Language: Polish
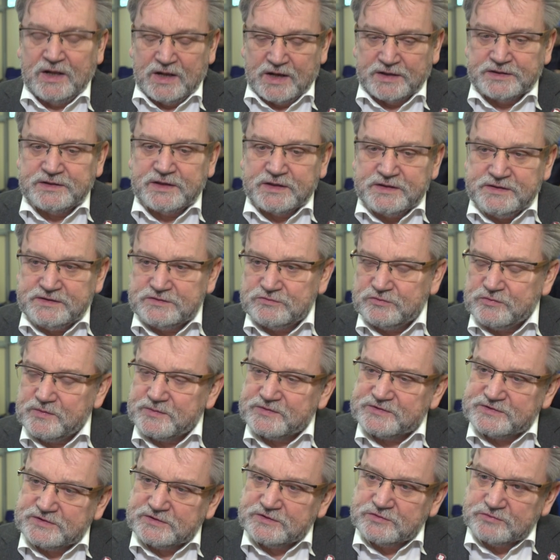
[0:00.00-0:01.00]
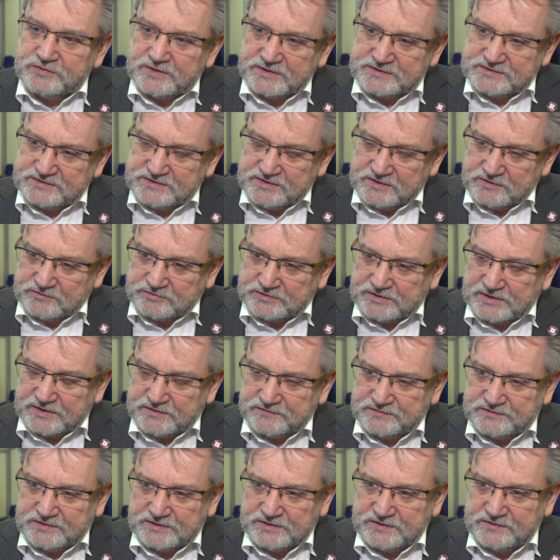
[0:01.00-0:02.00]
Analizujemy sytuację, która
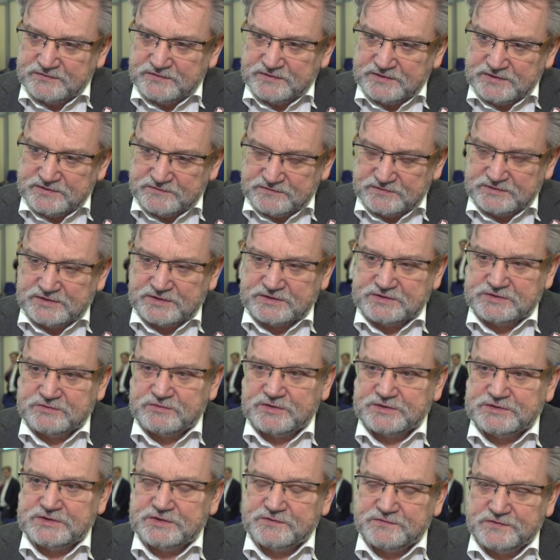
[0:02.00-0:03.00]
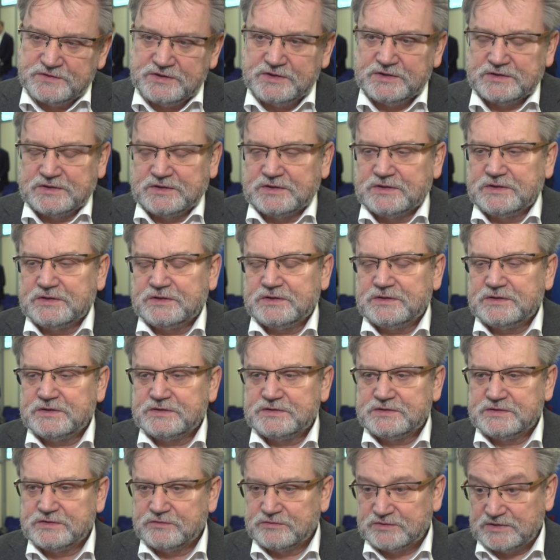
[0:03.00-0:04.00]
w tej chwili wydarzyła się w Chinach.
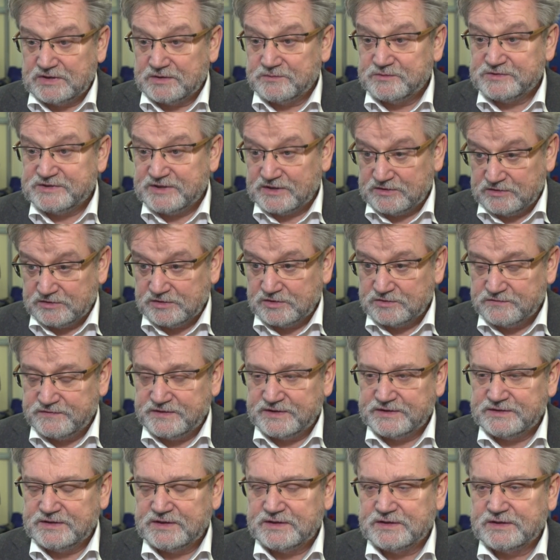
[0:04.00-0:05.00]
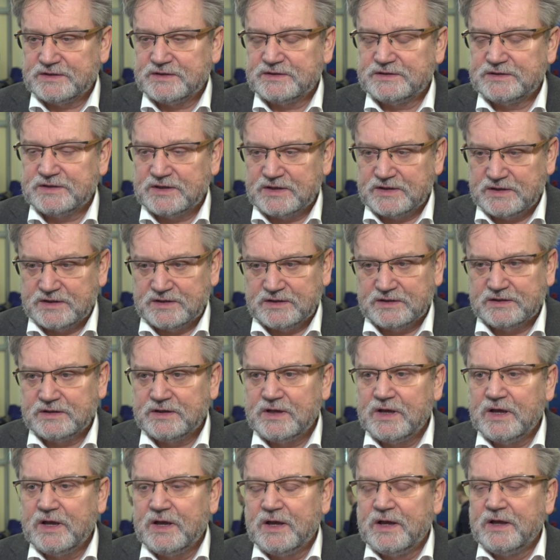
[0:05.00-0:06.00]
Są tam zachorowania na
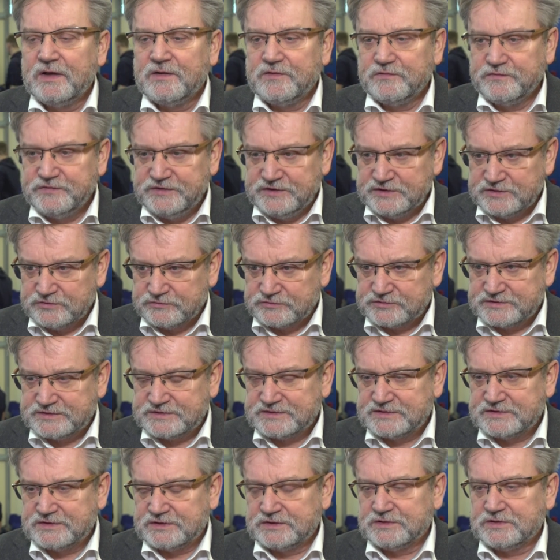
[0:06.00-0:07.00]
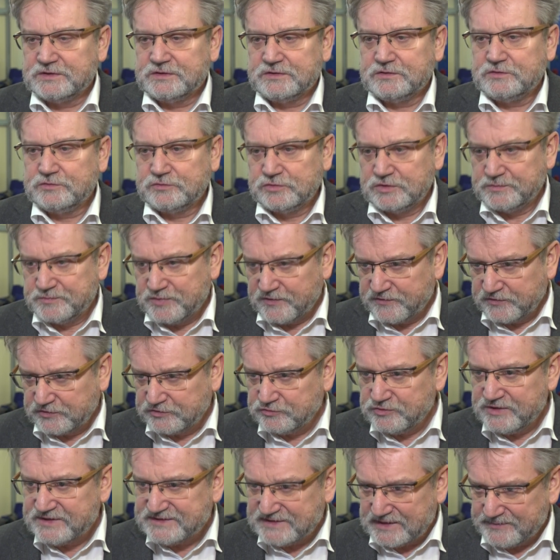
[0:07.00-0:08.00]
wirus, e, który
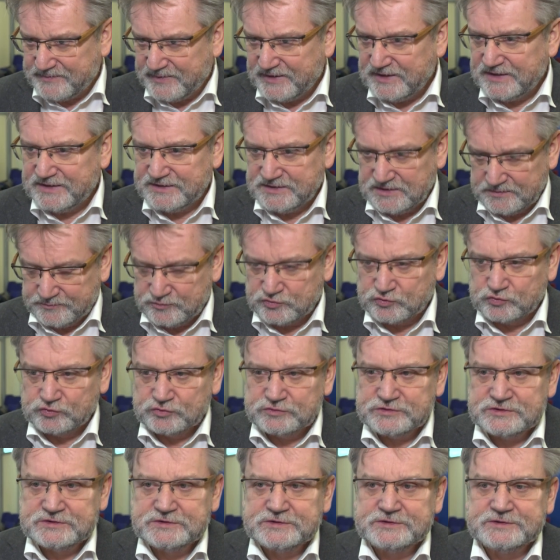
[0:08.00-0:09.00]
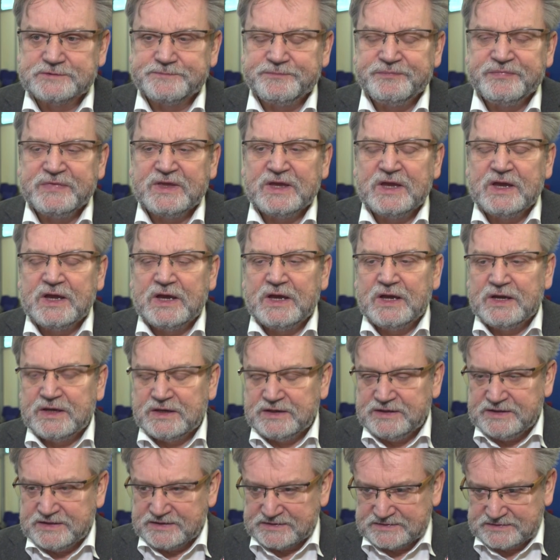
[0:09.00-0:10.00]
powoduje zapalenie płuc.
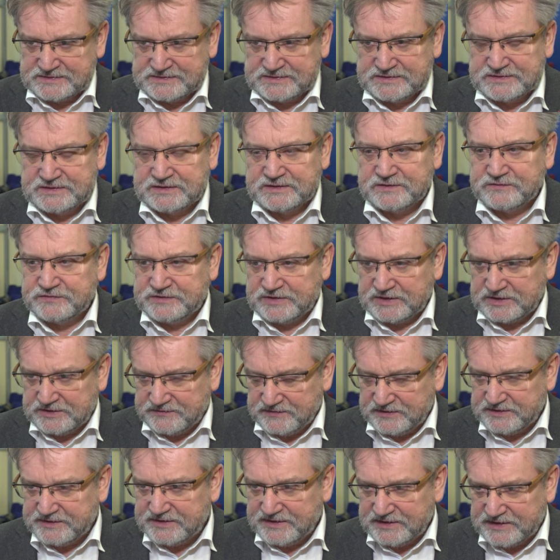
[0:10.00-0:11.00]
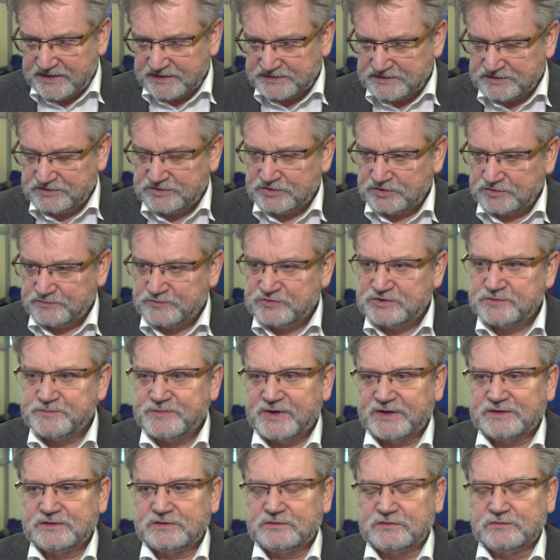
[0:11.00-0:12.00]
Jest e, w tej chwili kilkadziesiąt
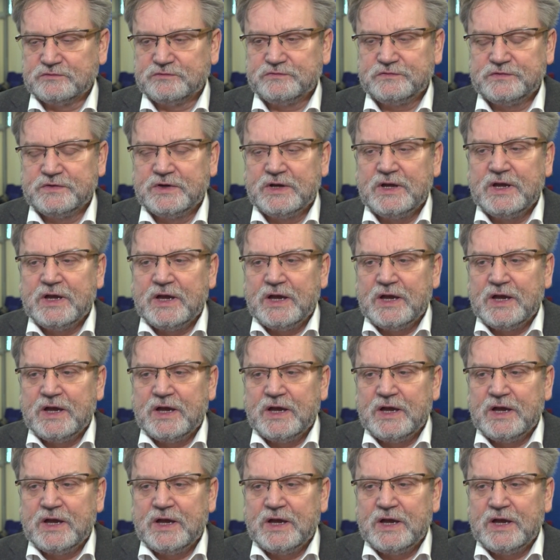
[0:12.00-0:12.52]
przypadków.